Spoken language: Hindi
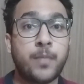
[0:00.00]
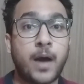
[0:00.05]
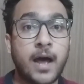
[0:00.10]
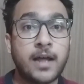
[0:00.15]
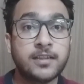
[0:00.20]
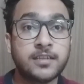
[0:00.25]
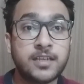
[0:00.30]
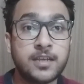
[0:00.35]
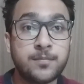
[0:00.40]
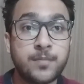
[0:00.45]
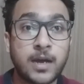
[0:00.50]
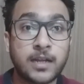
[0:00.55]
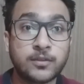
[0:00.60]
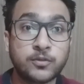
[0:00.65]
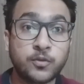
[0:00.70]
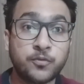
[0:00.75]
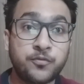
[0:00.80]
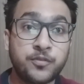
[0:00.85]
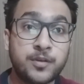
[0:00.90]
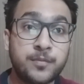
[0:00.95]
बाद की बात
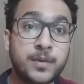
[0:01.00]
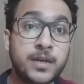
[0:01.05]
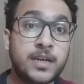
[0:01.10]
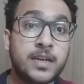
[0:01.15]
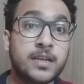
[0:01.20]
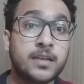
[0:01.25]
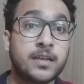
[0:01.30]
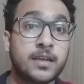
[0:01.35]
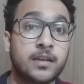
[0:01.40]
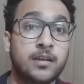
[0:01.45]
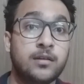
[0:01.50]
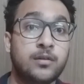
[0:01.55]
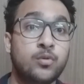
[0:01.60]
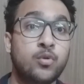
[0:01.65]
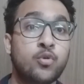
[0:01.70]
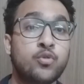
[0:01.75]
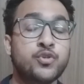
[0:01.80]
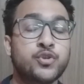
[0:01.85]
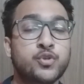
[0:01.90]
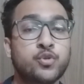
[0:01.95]
तो फिर भी ठीक है
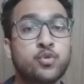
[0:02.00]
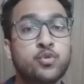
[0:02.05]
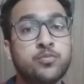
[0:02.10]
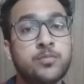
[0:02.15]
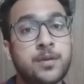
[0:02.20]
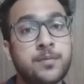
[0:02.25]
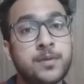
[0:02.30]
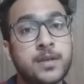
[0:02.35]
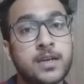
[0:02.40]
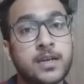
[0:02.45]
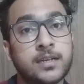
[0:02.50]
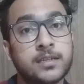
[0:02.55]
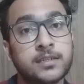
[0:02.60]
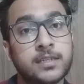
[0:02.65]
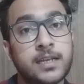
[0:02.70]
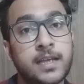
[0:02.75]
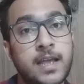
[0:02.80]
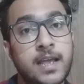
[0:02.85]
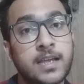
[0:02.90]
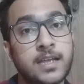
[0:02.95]
लोग शुरू में भी करते
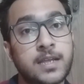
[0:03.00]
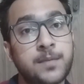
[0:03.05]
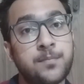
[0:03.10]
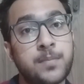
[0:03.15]
हैं कि